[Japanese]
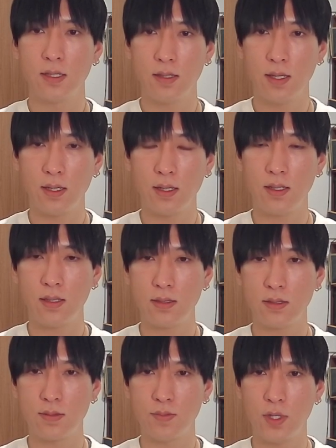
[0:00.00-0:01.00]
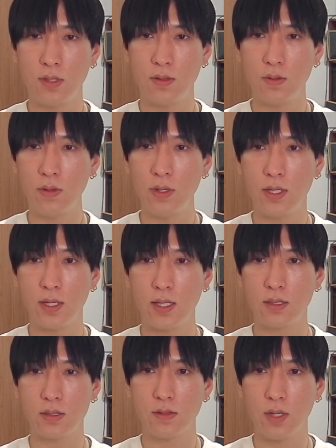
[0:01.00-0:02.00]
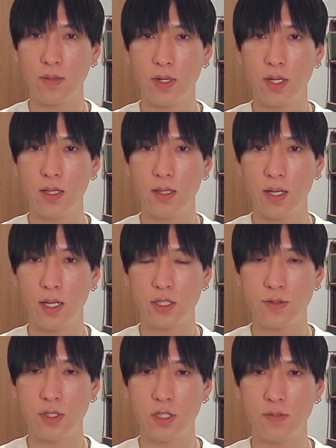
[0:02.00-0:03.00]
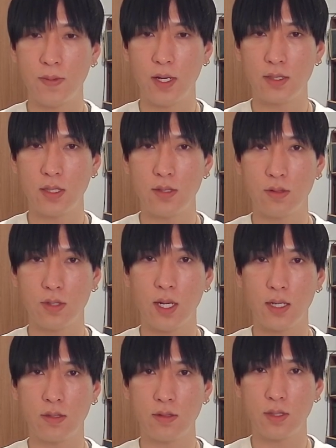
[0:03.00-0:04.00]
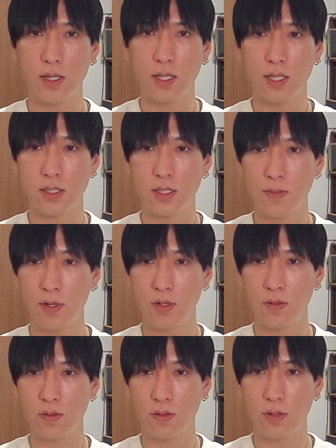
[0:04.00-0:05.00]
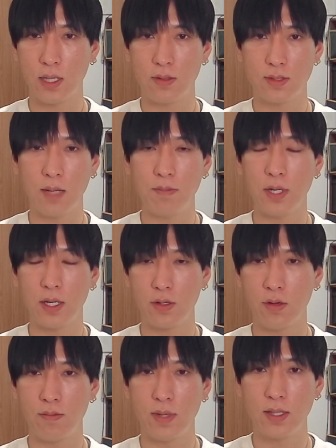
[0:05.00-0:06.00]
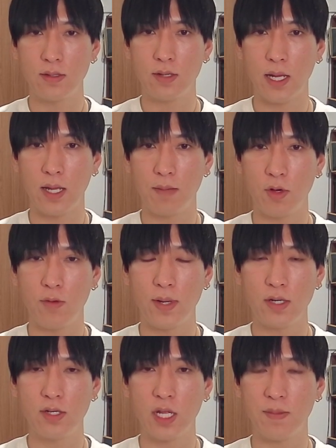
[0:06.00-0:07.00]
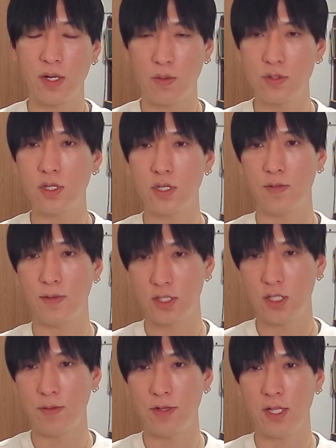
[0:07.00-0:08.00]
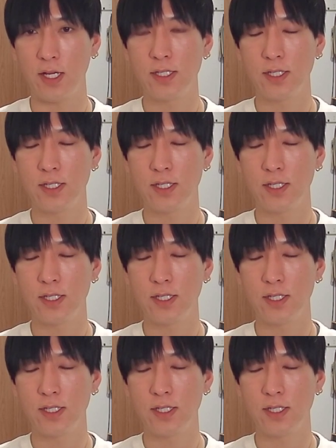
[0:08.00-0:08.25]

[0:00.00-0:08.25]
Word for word: で、ビットコインに関しては今0.81%下落っていう形で、今のところあの304万ぐらい、まあ、5万ぐらいまで落ちてきてます、ちなみにね。